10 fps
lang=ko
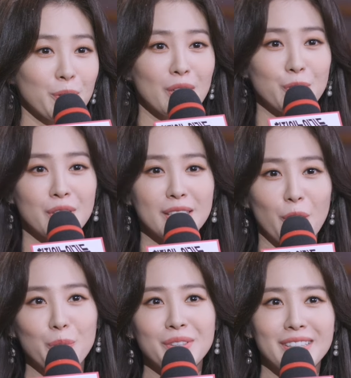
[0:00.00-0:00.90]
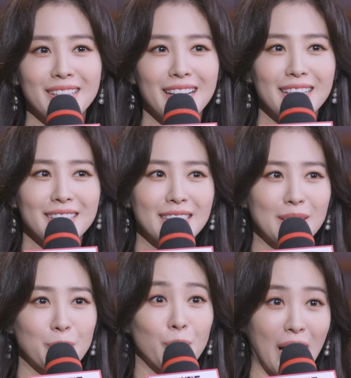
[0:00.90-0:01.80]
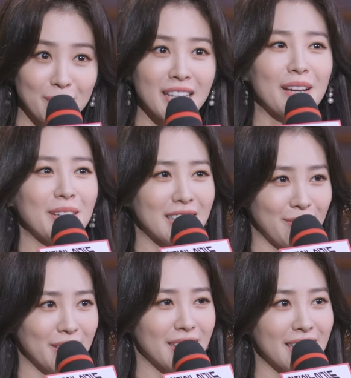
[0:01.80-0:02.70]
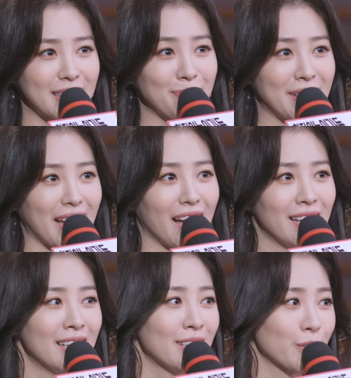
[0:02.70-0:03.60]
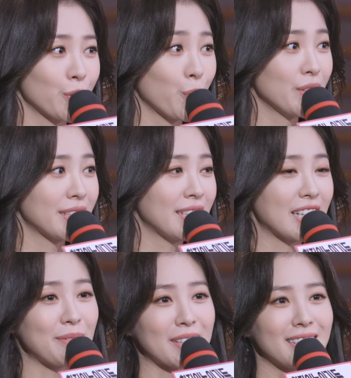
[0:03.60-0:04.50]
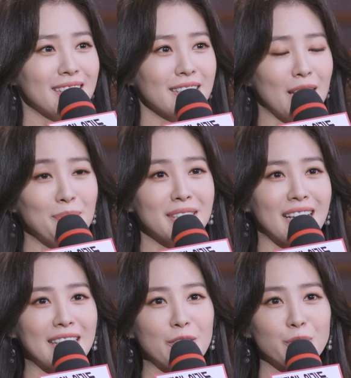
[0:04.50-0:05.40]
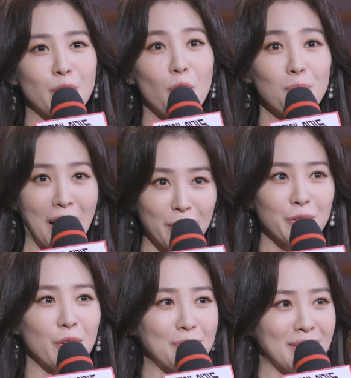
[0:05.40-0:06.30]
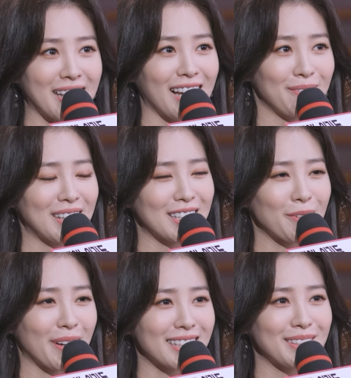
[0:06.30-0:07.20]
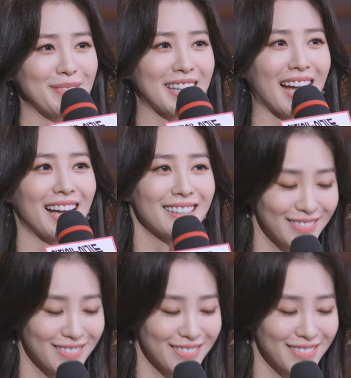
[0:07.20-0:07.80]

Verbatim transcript: 시청해주신 여러분들께 진심으로 감사의 말씀을 드리겠습니다. 저는 오늘 진행을 맡은 MBC 아나운서 박연경입니다. 만나서 반갑습니다.